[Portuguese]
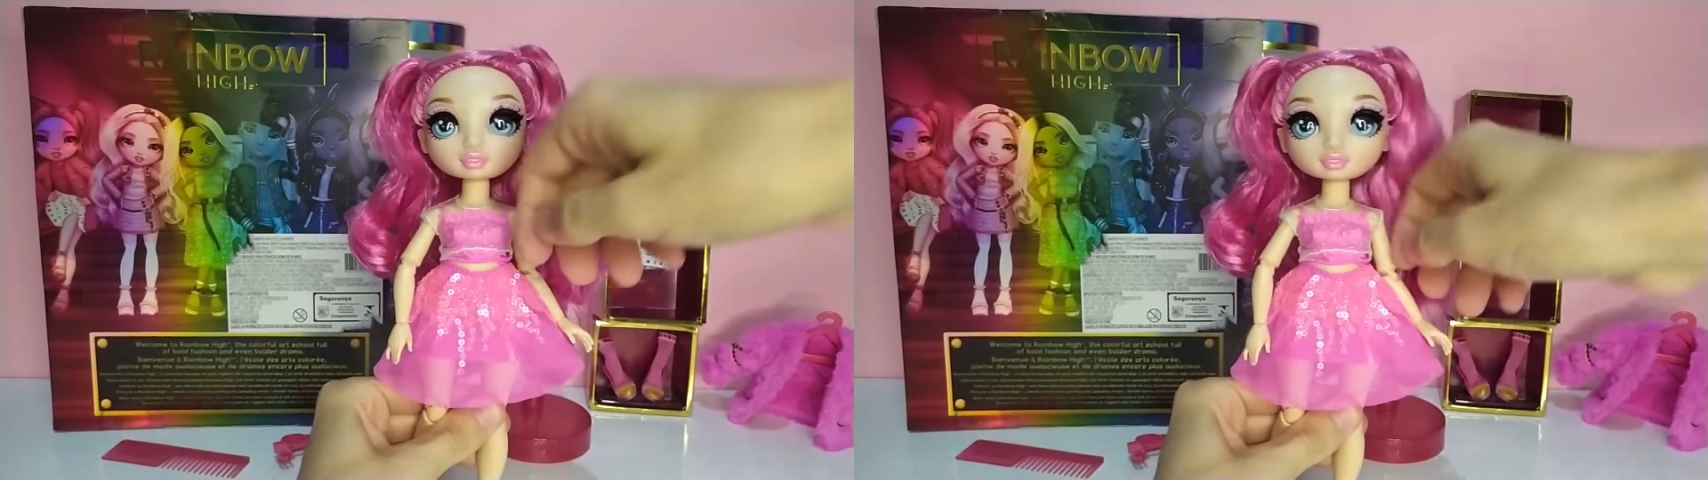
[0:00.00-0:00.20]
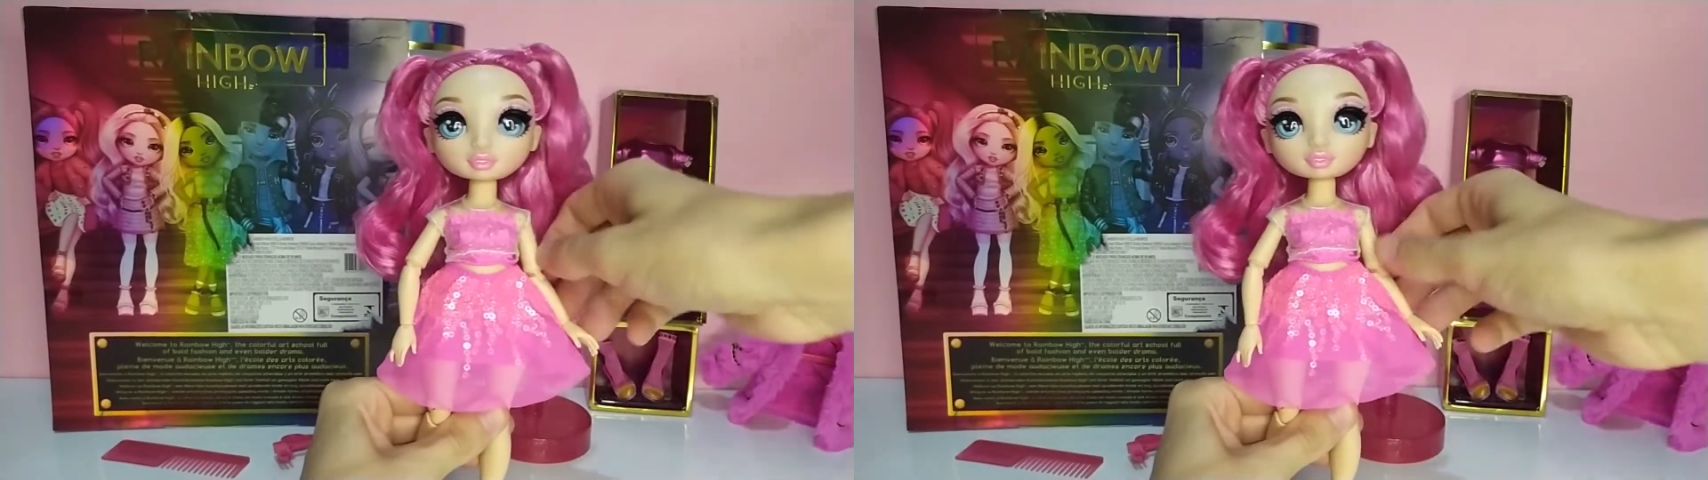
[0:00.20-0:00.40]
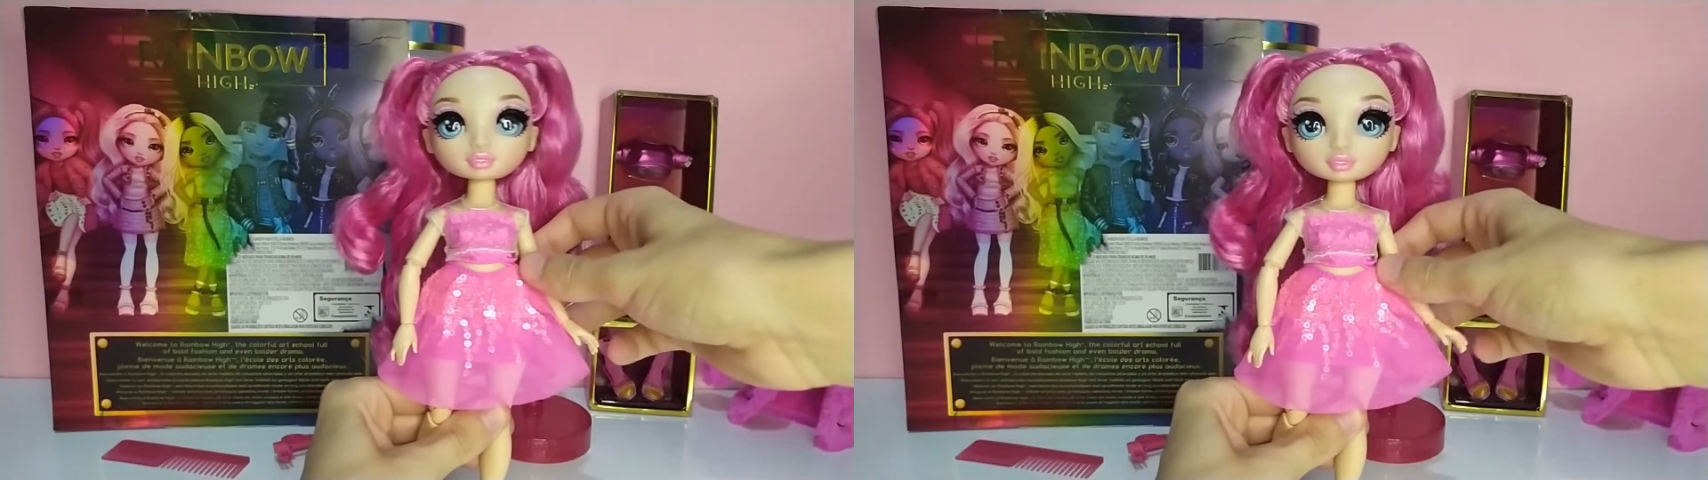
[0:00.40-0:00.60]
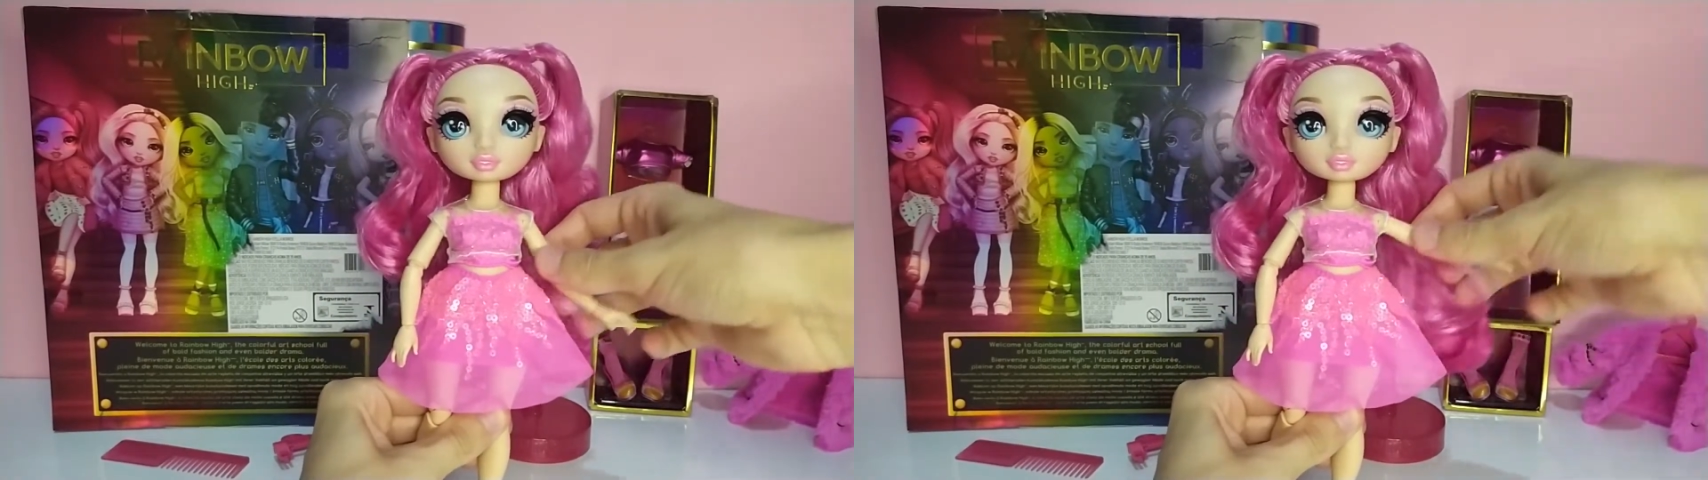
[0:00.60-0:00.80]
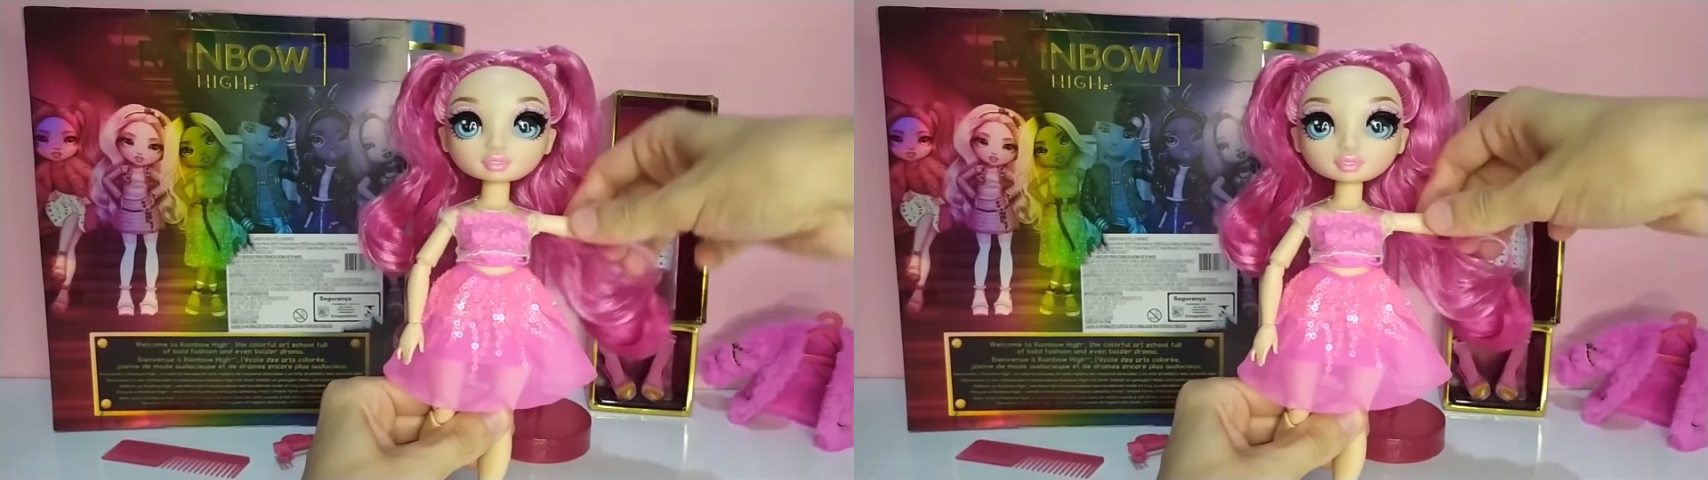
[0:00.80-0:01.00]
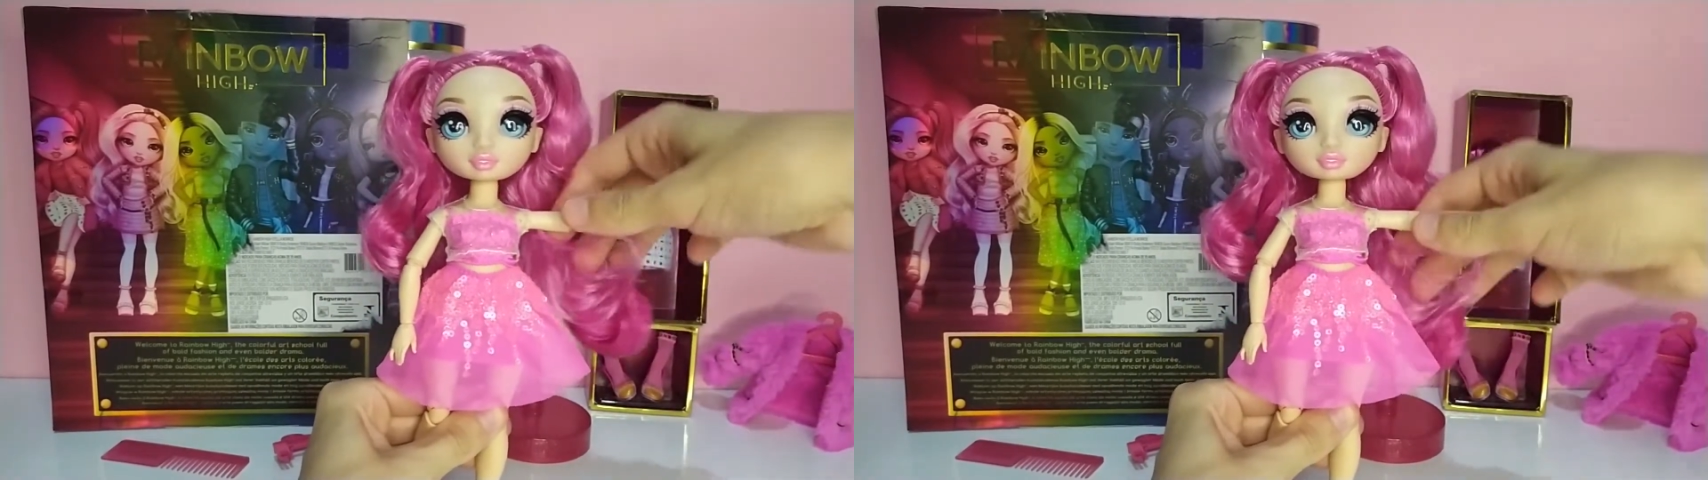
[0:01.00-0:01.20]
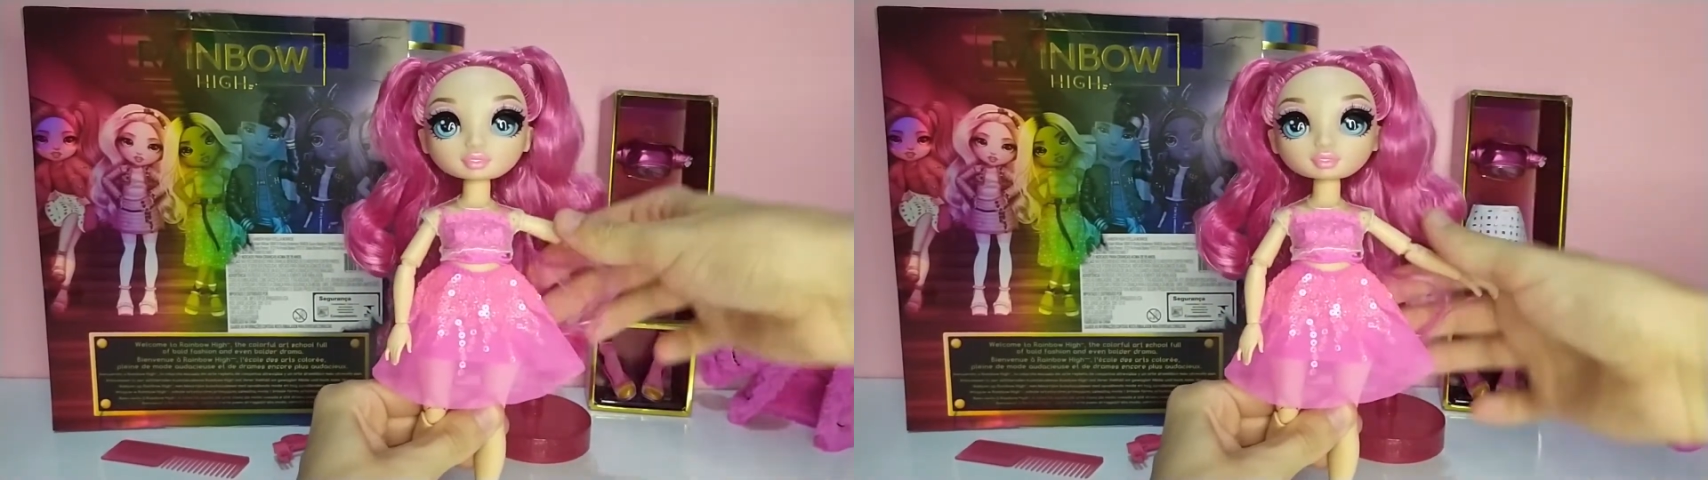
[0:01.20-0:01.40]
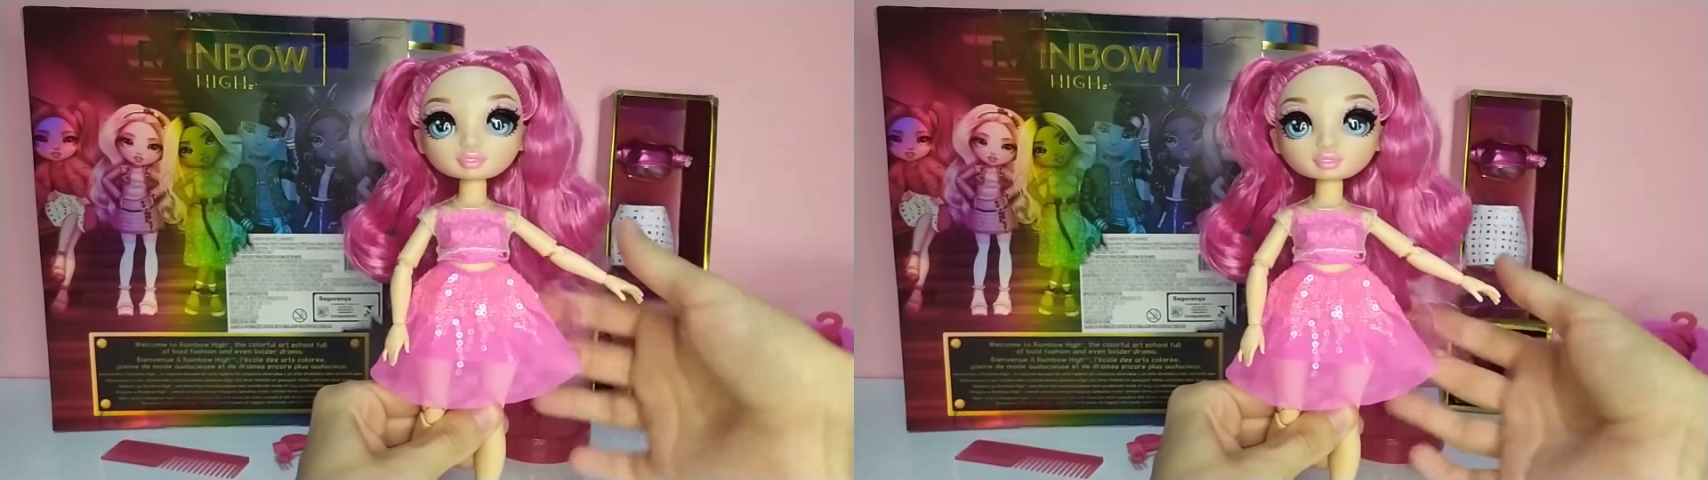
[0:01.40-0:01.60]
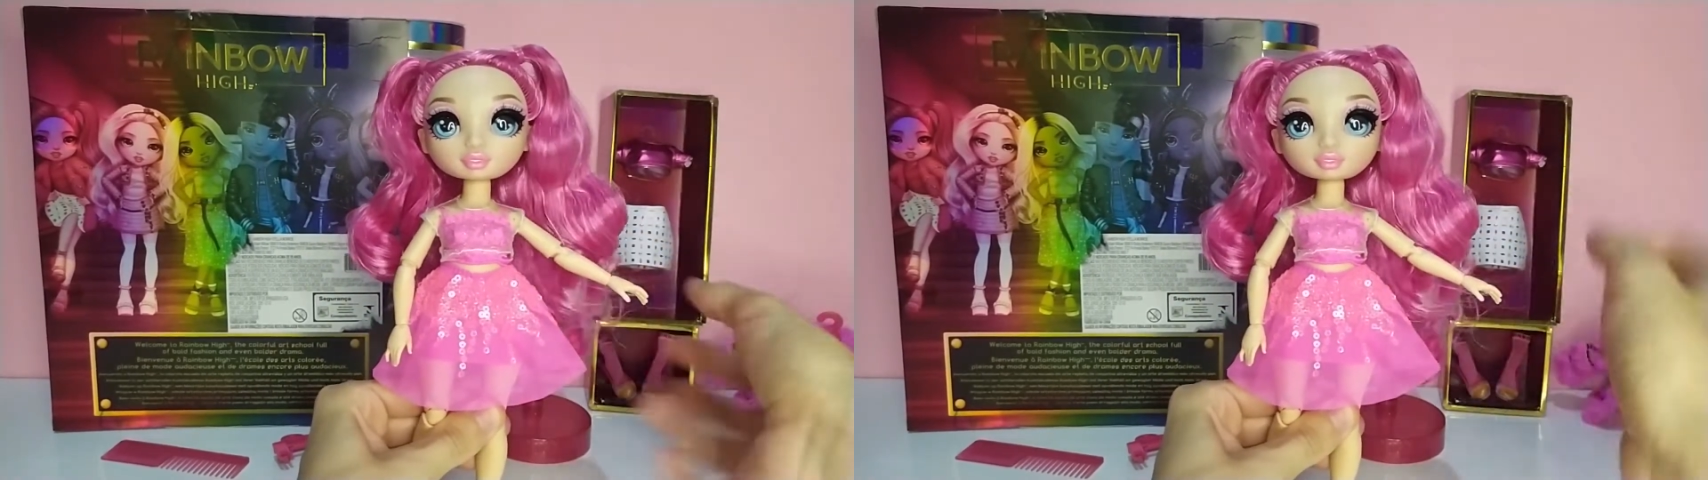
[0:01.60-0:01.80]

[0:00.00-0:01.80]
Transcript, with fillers: dos braços, a